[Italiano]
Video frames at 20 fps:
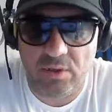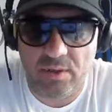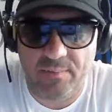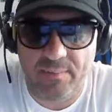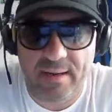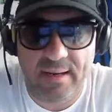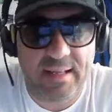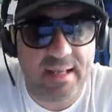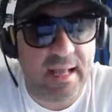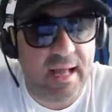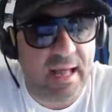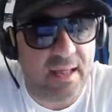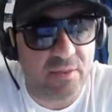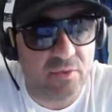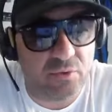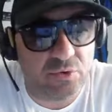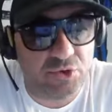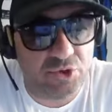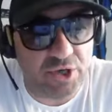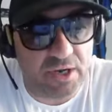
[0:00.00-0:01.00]
del
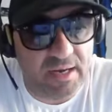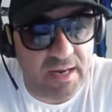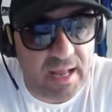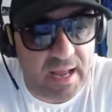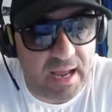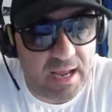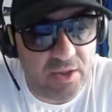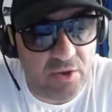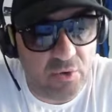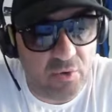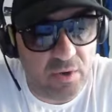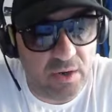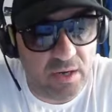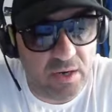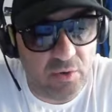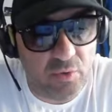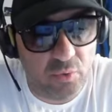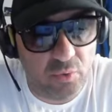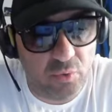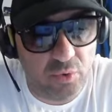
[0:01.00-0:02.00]
mercato gennaio e
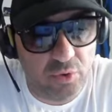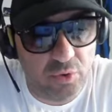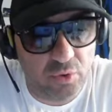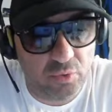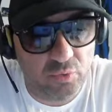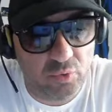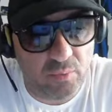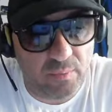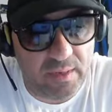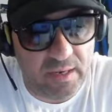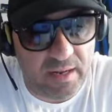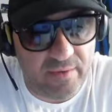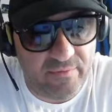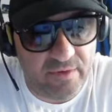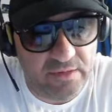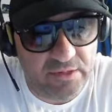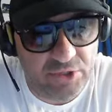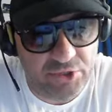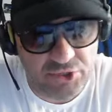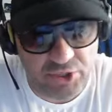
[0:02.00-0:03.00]
luglio
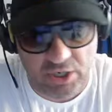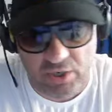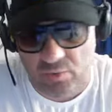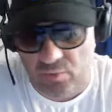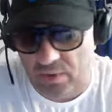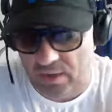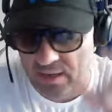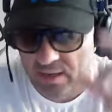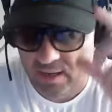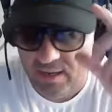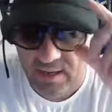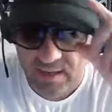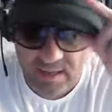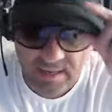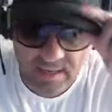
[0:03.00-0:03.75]
2025